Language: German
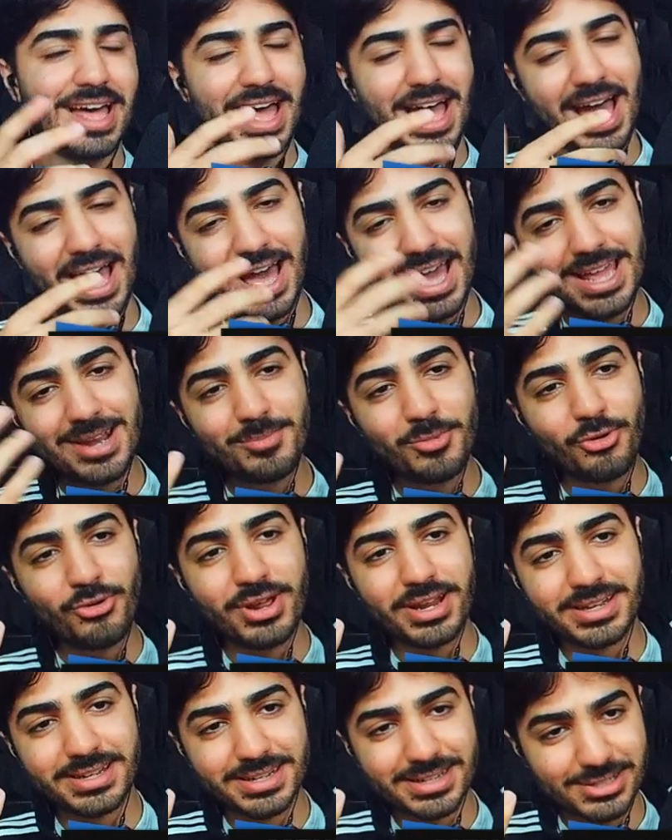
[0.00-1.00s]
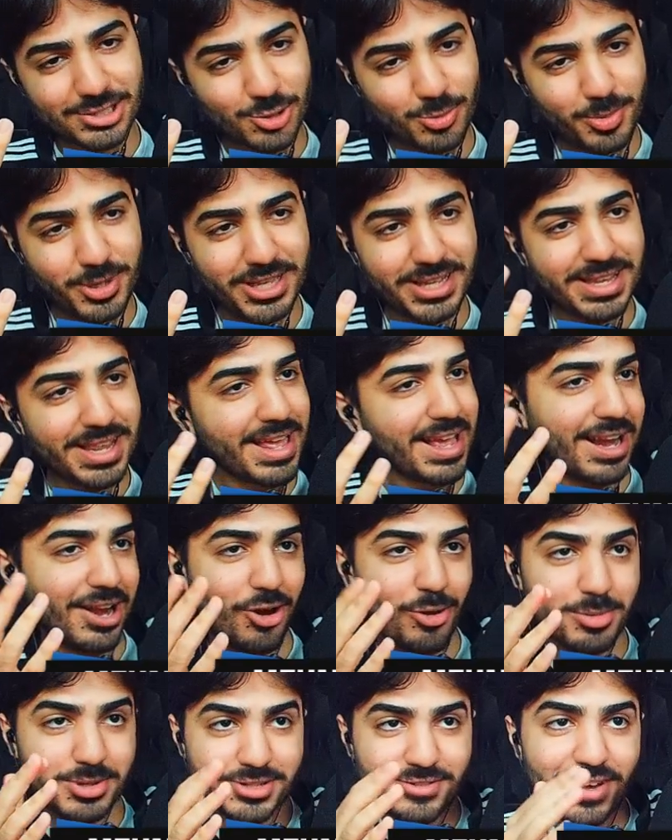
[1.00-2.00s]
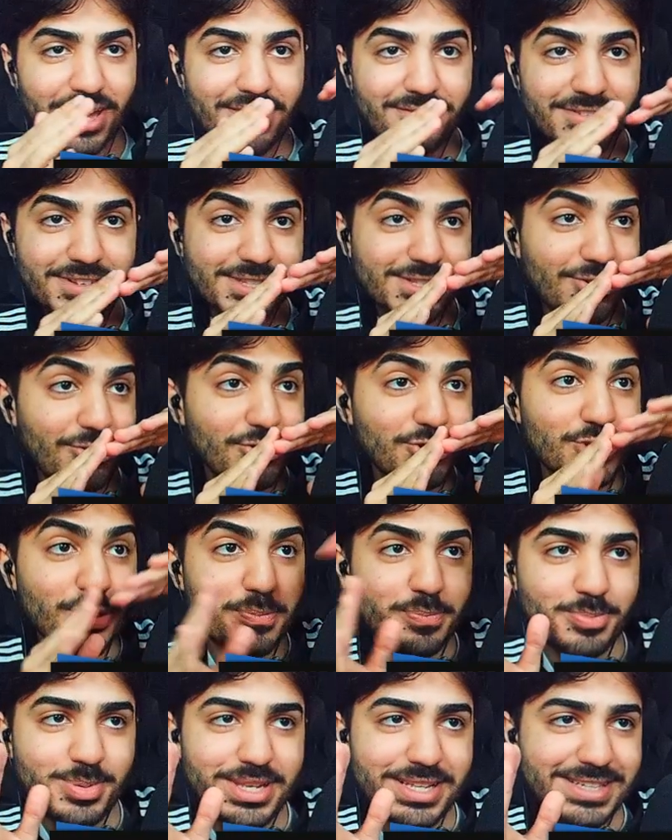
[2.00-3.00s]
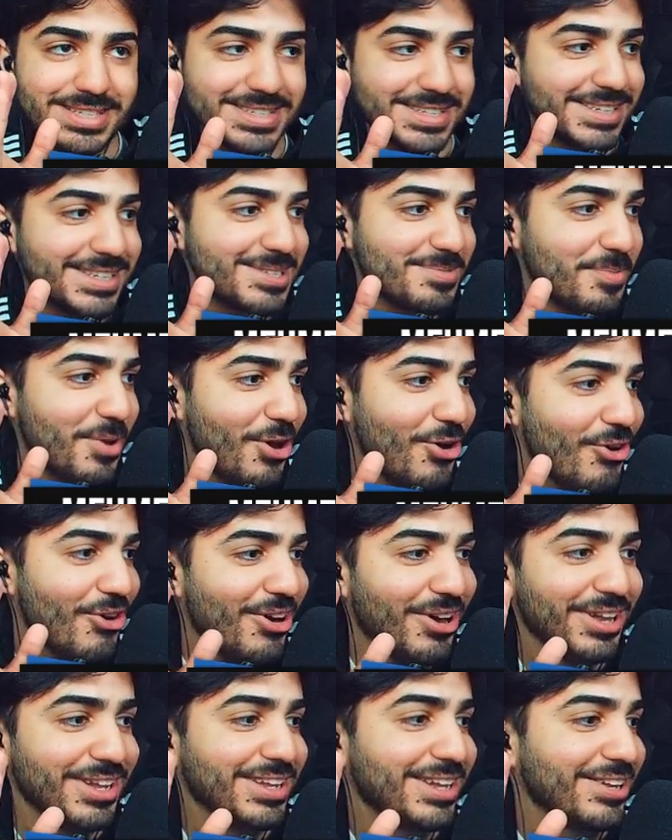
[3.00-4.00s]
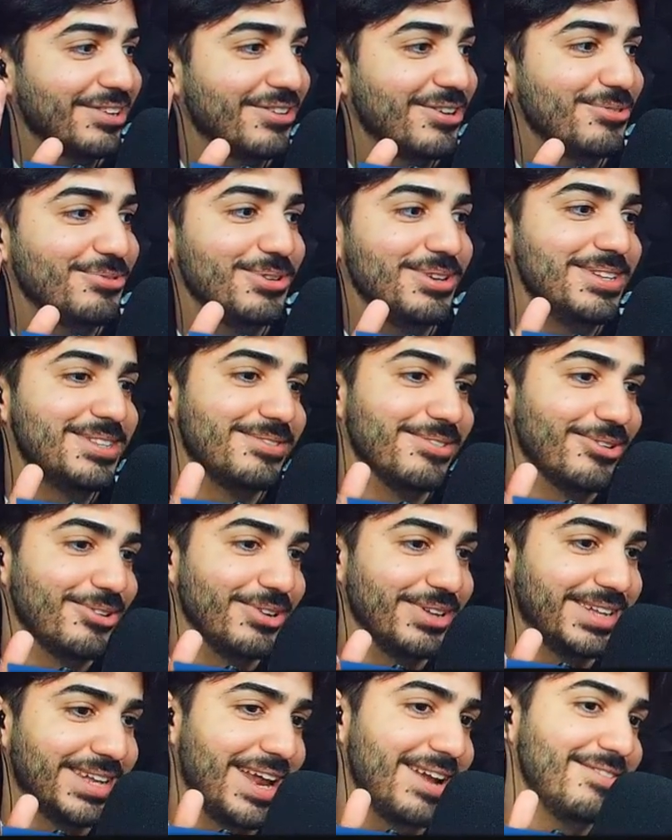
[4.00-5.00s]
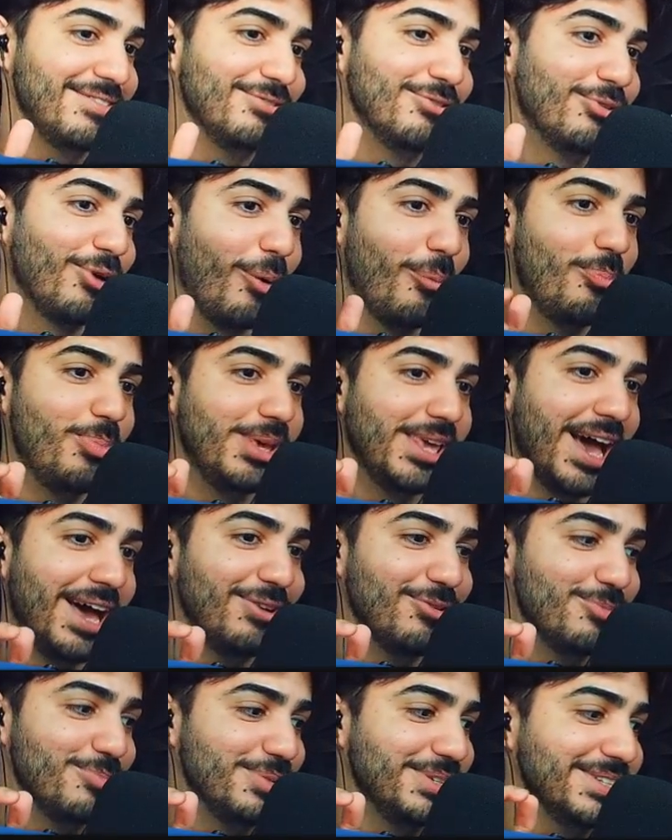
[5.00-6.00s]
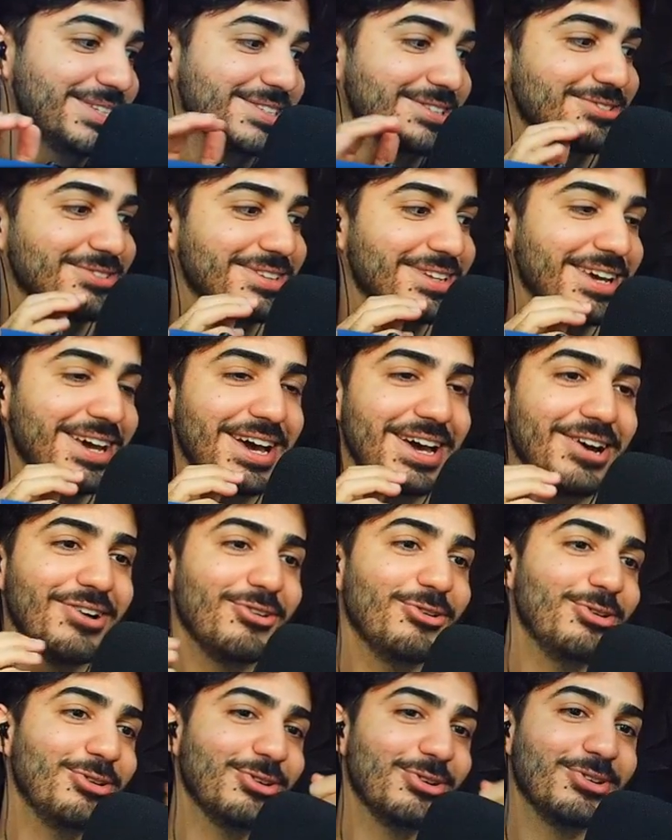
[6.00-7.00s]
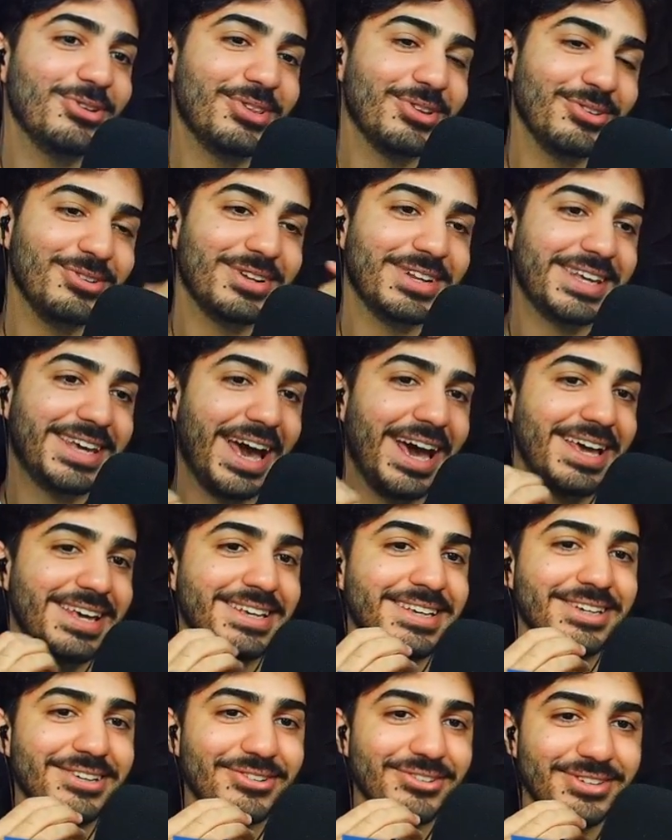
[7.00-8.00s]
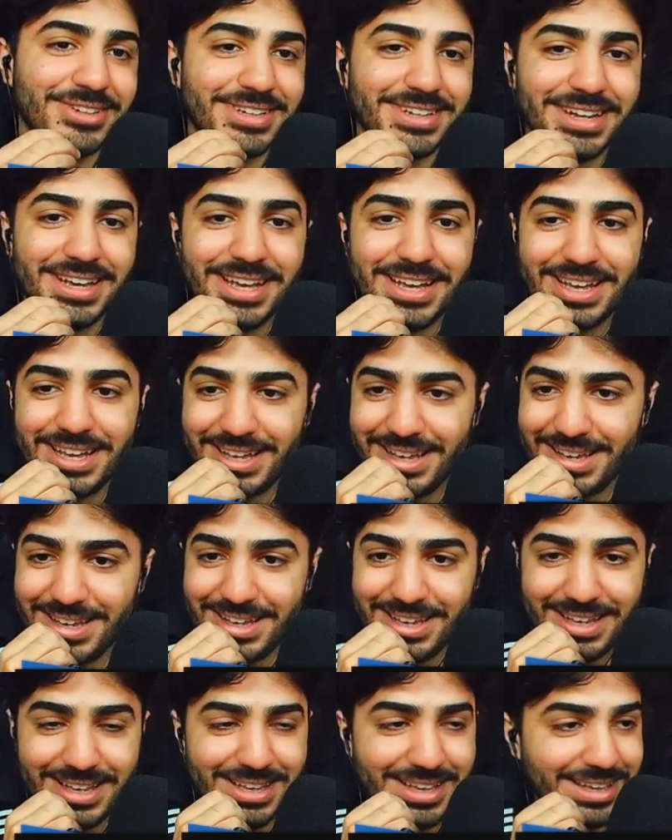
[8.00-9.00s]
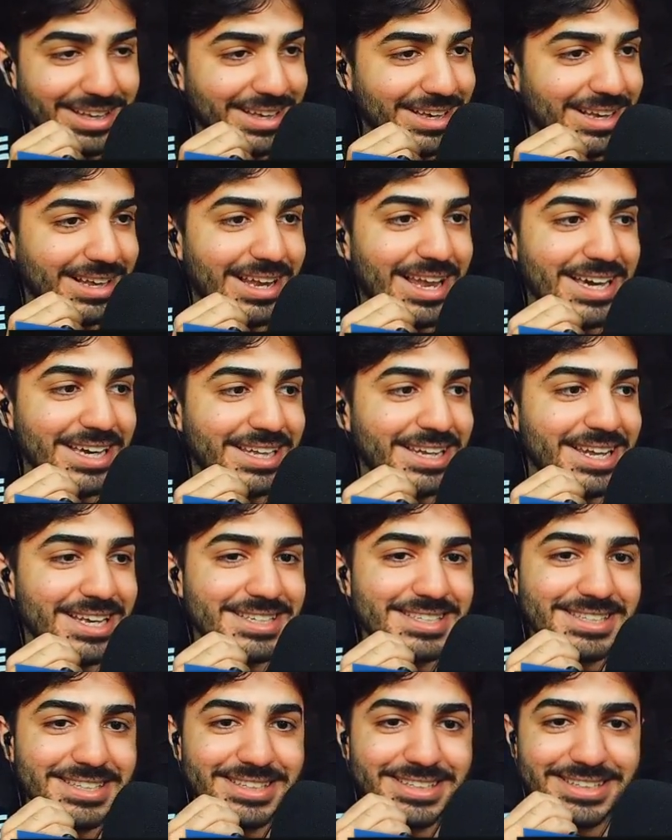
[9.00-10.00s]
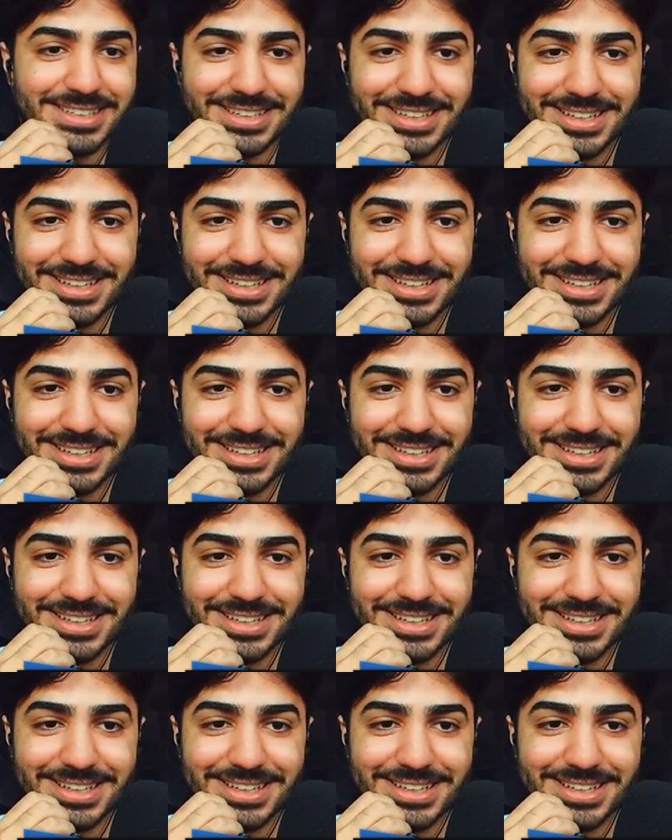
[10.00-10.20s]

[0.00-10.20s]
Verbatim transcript: Ein Monat später, glaube ich, werden wir solche Beats nicht mehr hören in der neuen Release-Woche. Dann nur noch Piano-Beats und, und, und, und Geigen und lange Nächte.